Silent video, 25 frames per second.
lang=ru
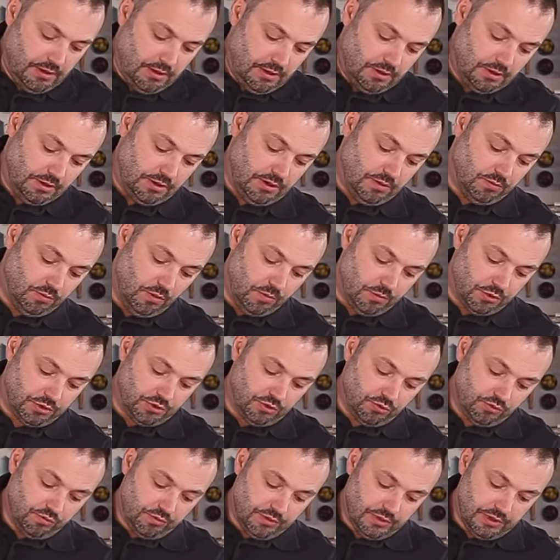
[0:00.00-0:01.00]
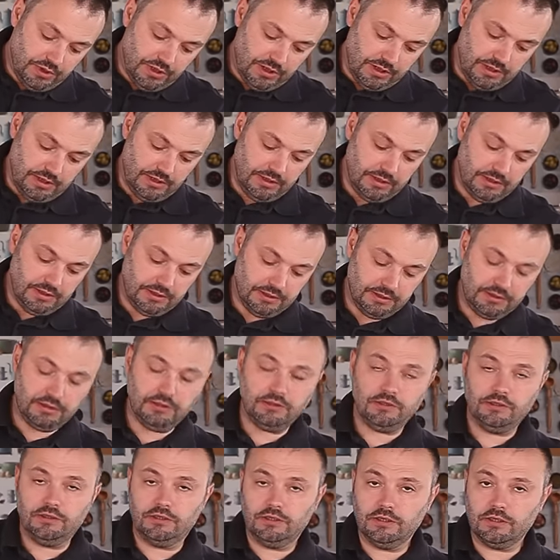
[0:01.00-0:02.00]
Таким образом, у меня с
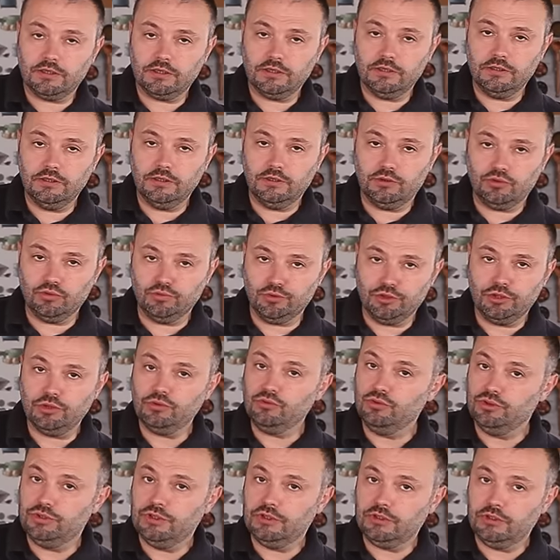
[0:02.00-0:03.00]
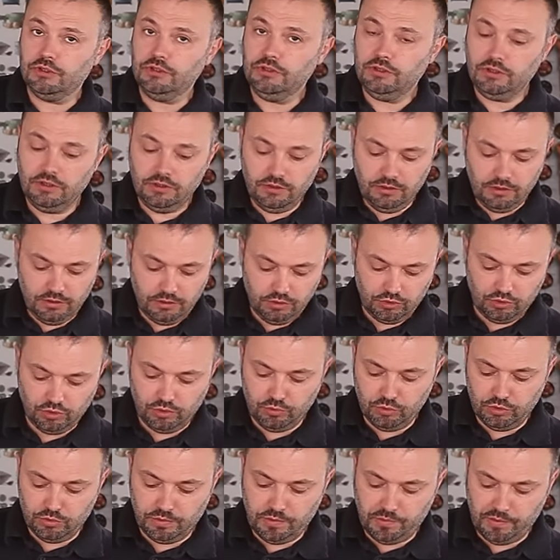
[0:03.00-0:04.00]
этой стороны трубчатая кость открыта, соль
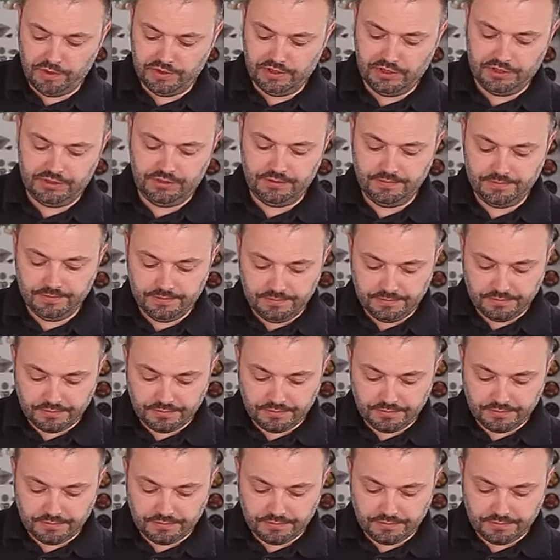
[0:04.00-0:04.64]
будет попадать